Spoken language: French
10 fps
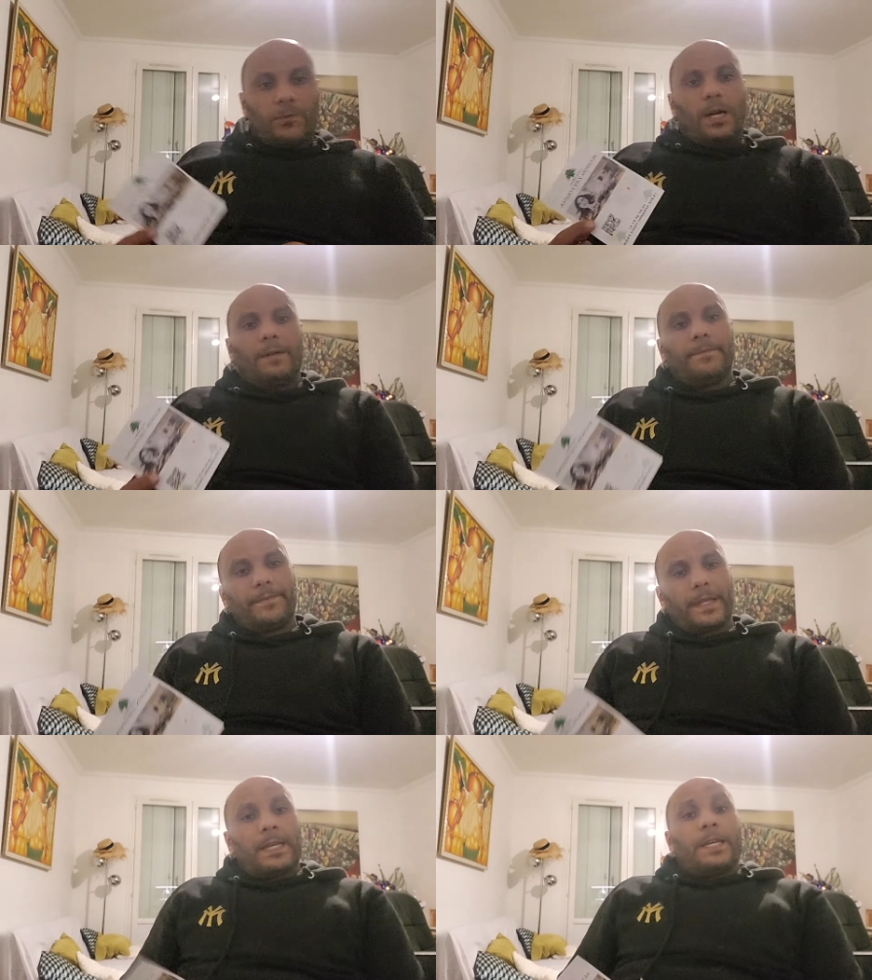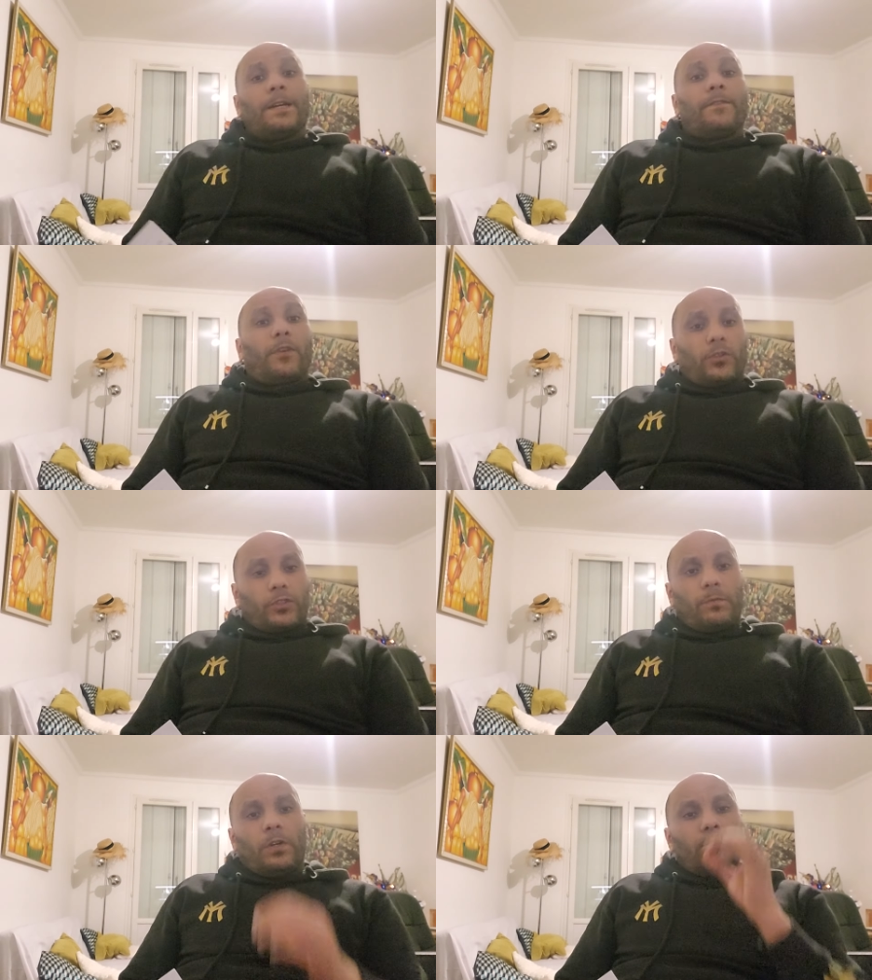moi.
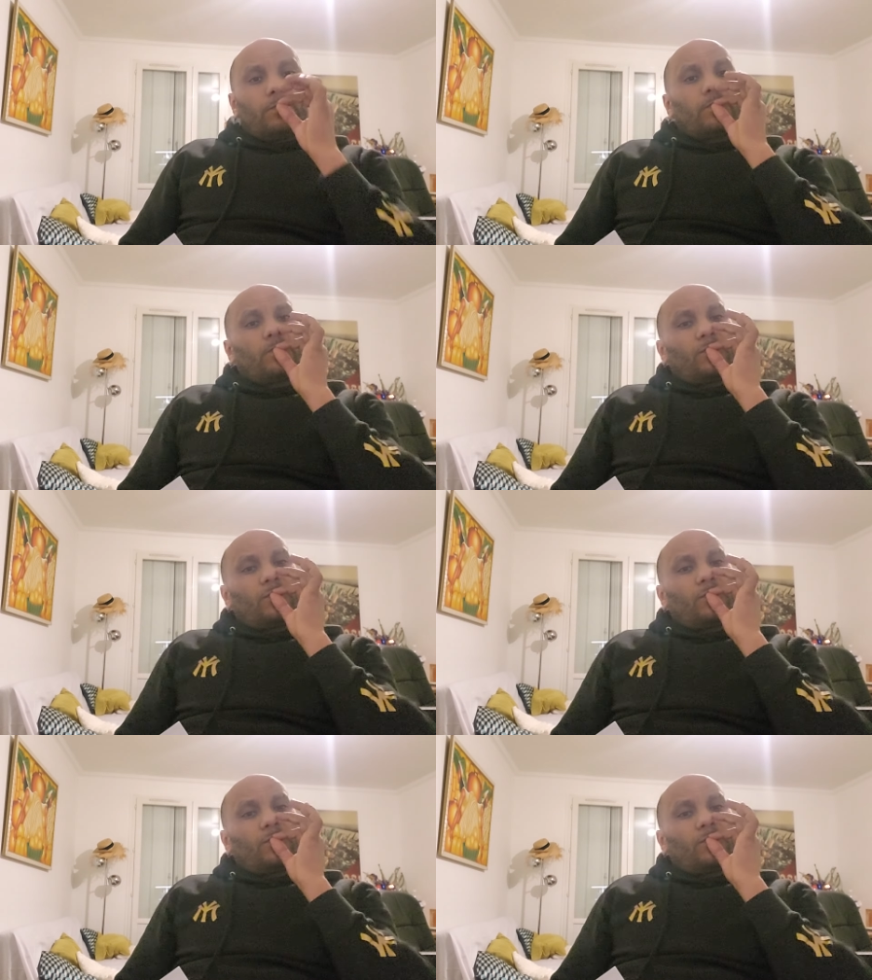Franchement,